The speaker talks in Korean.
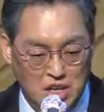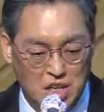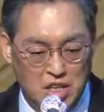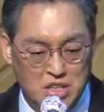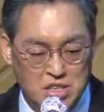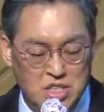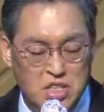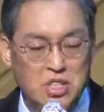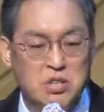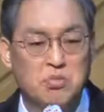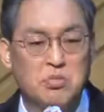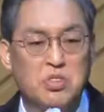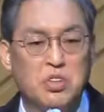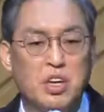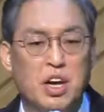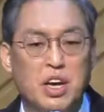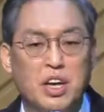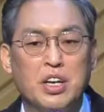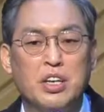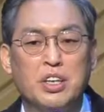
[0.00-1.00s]
질문을
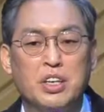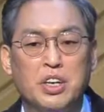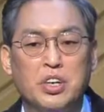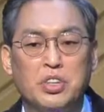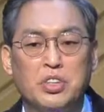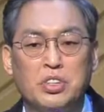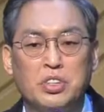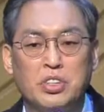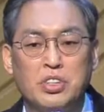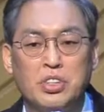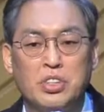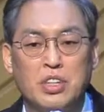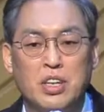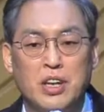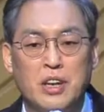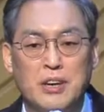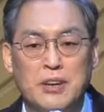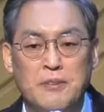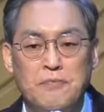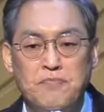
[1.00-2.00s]
하게 되어질
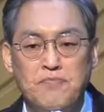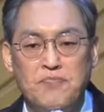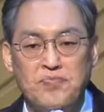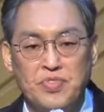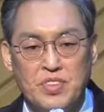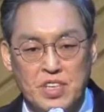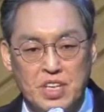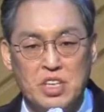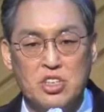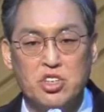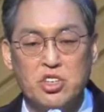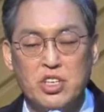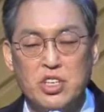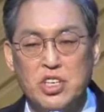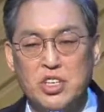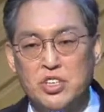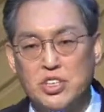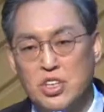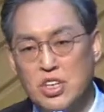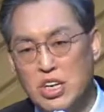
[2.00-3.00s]
때
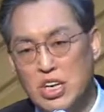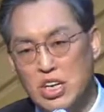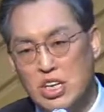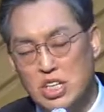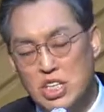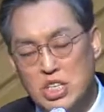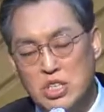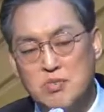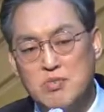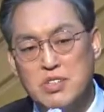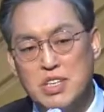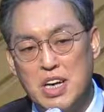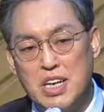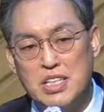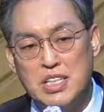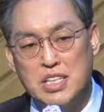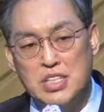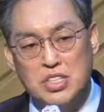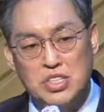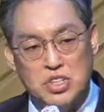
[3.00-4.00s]
예수님께서
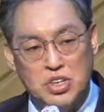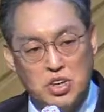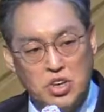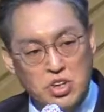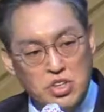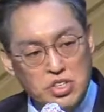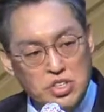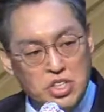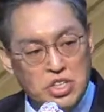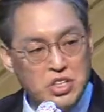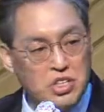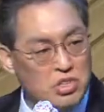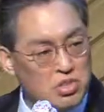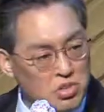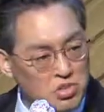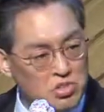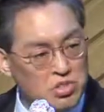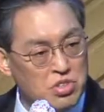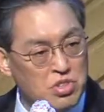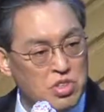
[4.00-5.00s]
24장 전체를
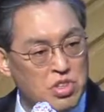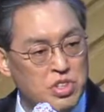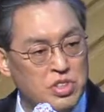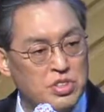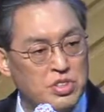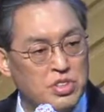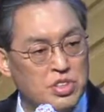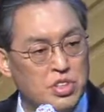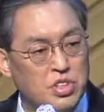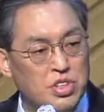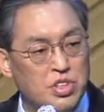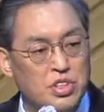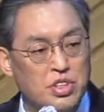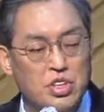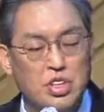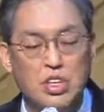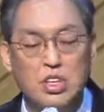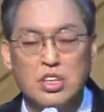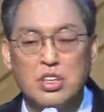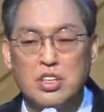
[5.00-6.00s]
통틀어서
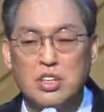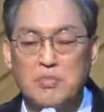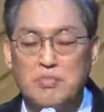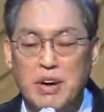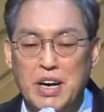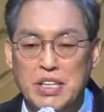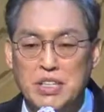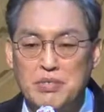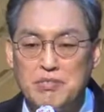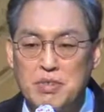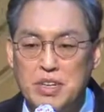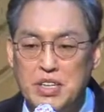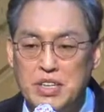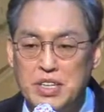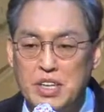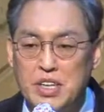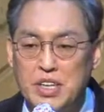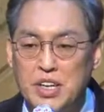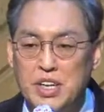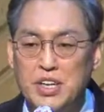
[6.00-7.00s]
그 마지막
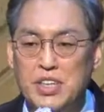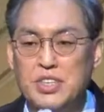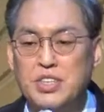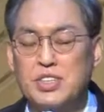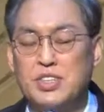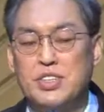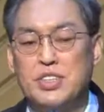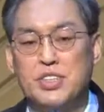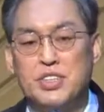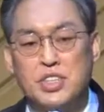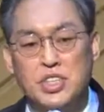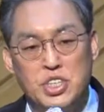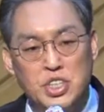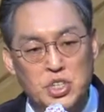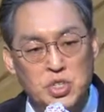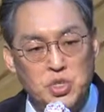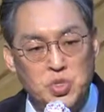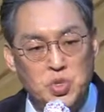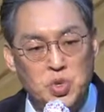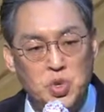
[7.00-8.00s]
날에 있을
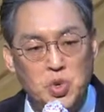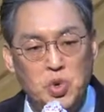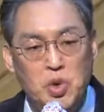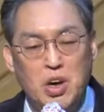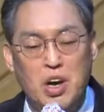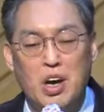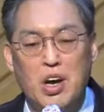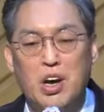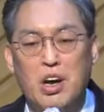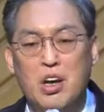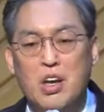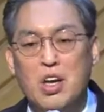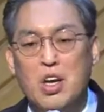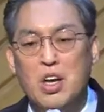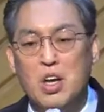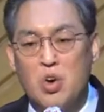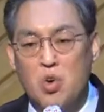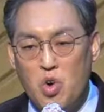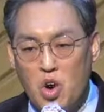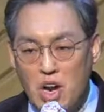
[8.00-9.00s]
징조와
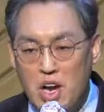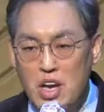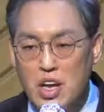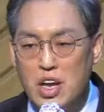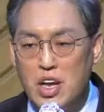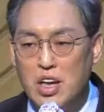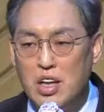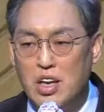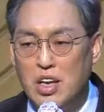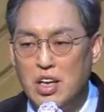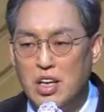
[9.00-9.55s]
환란,